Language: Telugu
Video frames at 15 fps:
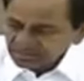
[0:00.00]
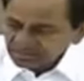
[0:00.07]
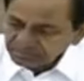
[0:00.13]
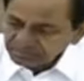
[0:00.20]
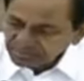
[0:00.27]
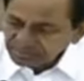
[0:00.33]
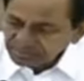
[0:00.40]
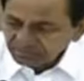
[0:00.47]

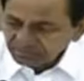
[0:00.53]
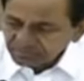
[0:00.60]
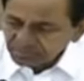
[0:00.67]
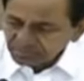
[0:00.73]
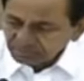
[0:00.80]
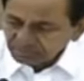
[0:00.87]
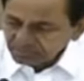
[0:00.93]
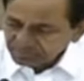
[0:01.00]
ఏప్రిల్
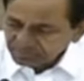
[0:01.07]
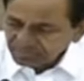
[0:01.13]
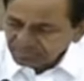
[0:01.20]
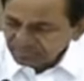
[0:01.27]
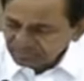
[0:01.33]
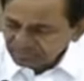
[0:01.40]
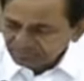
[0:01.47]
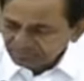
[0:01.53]
ముప్పై ముప్పై
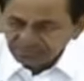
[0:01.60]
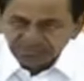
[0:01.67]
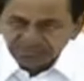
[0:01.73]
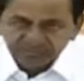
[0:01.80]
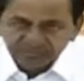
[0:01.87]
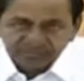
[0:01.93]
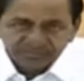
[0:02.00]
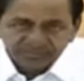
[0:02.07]
వరకు
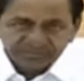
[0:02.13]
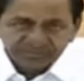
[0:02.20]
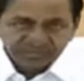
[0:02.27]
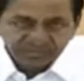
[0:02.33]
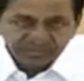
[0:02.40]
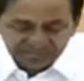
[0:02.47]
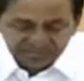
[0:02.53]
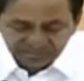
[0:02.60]

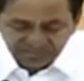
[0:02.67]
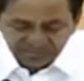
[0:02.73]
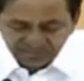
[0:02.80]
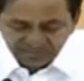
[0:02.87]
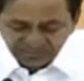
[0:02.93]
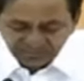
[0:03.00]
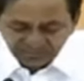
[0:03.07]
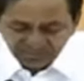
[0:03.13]

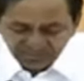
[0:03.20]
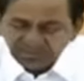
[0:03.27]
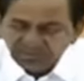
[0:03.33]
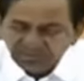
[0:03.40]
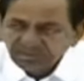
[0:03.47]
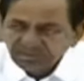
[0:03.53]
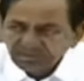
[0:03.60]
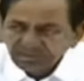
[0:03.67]
రాష్ట్రంలో
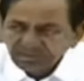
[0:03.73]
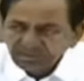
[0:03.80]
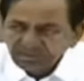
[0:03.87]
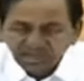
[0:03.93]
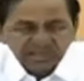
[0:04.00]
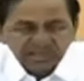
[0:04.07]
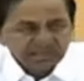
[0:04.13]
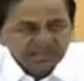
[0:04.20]

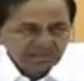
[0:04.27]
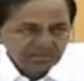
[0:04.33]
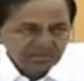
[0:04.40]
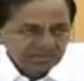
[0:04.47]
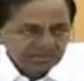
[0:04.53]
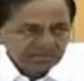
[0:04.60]
లాక్డౌన్